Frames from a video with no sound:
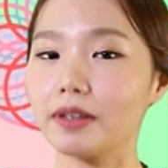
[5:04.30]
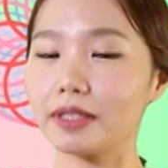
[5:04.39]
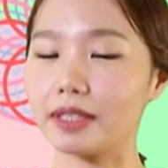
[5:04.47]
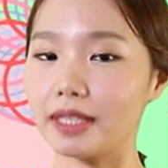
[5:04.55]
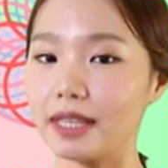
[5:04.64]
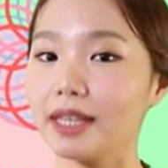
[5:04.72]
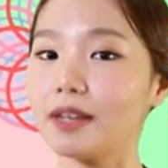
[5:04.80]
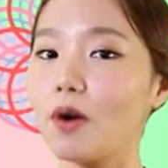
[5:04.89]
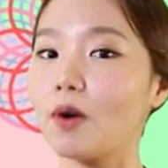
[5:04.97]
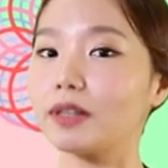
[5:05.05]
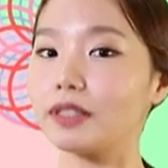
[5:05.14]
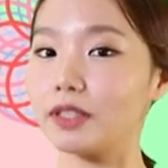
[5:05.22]

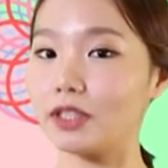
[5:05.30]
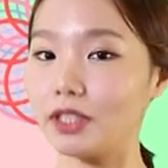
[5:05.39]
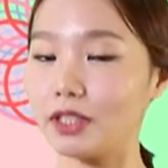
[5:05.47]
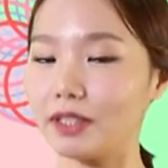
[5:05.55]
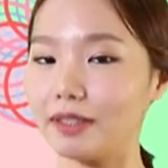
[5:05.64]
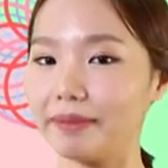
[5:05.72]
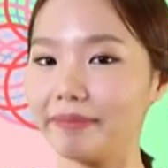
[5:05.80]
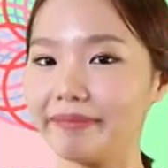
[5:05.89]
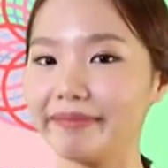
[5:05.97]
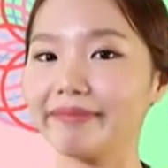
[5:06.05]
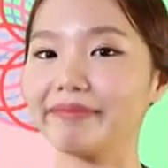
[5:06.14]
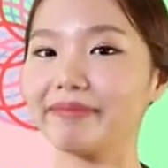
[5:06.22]
신고쿠스르
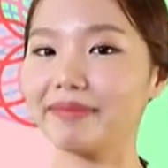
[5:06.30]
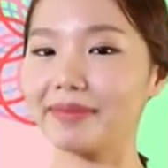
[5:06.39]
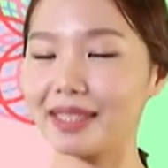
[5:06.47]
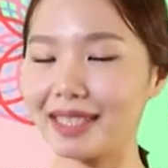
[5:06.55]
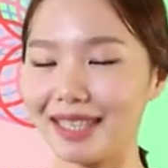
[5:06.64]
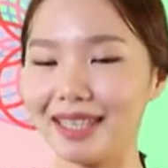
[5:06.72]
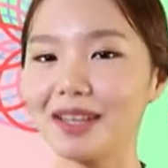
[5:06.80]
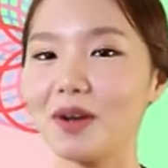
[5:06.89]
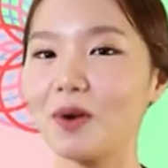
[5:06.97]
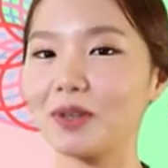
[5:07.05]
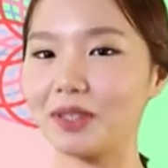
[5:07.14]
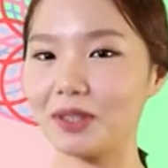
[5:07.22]

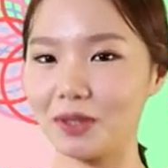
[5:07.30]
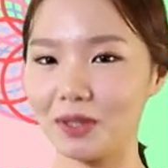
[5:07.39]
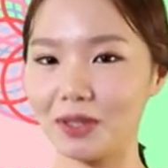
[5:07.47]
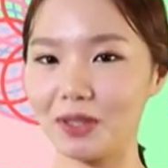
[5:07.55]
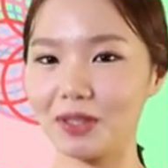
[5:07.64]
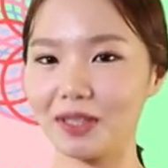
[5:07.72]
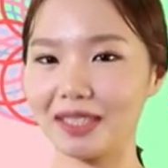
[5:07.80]
신고스르